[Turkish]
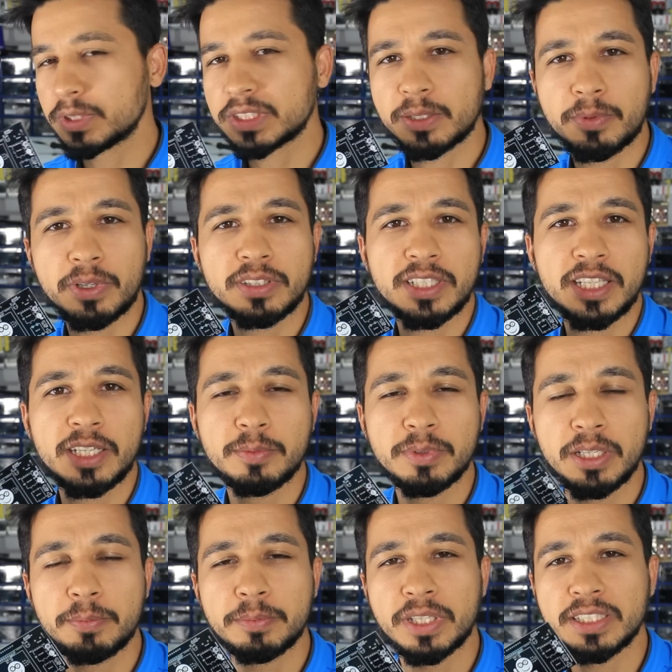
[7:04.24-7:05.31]
hiçbir zaman
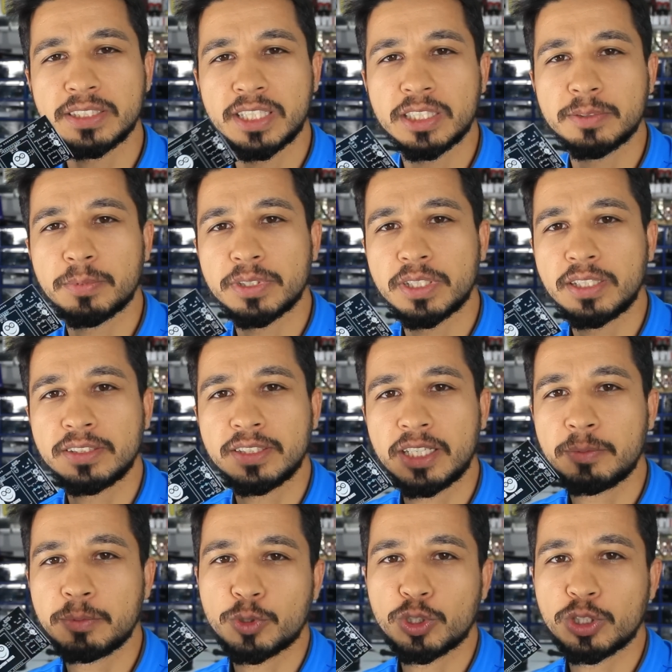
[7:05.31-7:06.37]
lehimleyip test
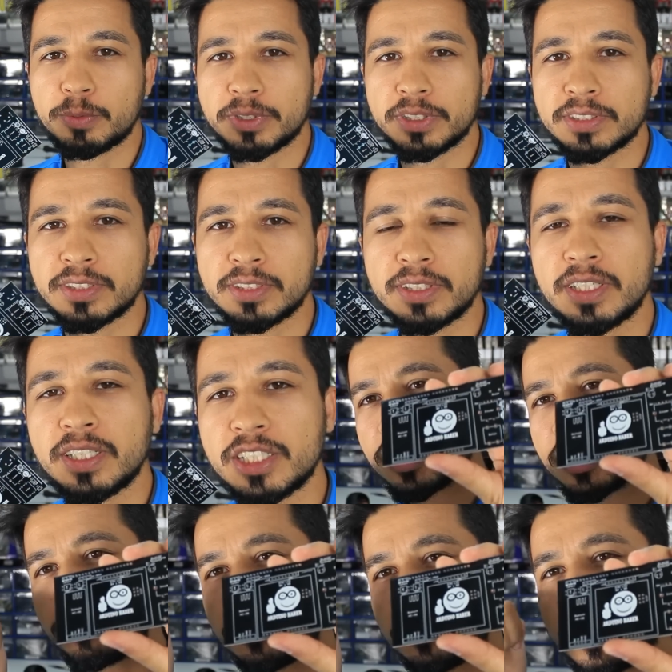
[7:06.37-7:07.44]
etmeden emin olamayız.
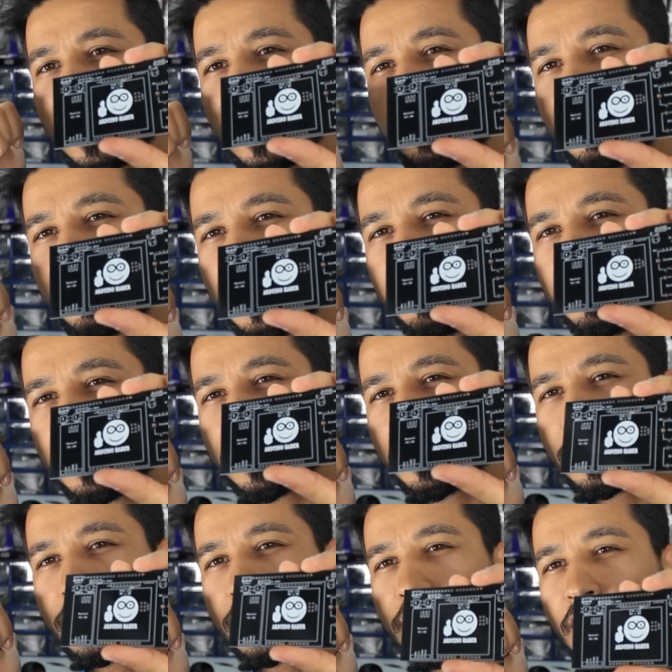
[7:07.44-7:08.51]
Şimdi
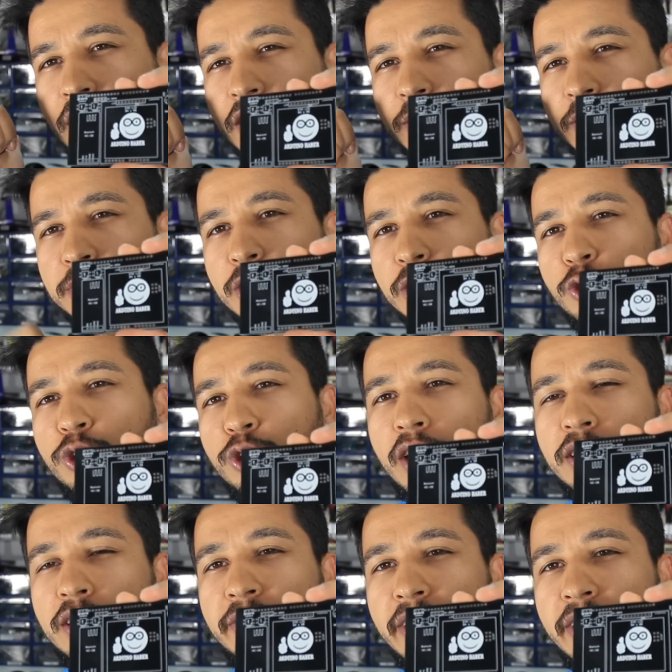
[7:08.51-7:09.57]
lehimleyip kartımıza
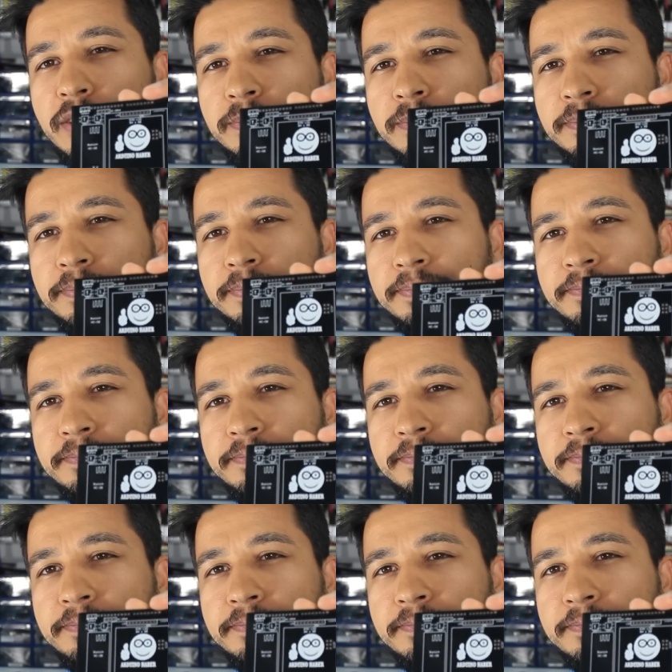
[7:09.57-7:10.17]
son halini verelim.